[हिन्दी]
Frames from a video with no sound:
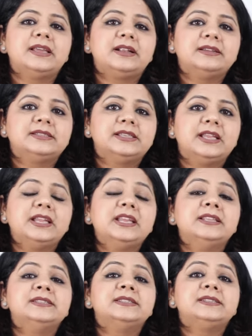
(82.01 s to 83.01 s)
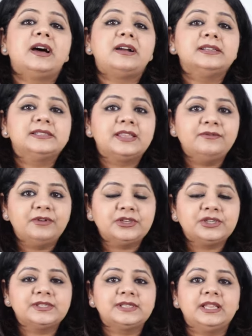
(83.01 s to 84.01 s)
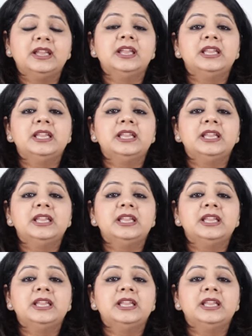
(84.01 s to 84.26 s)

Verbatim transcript: तरह से इन स्टार्स की वजह से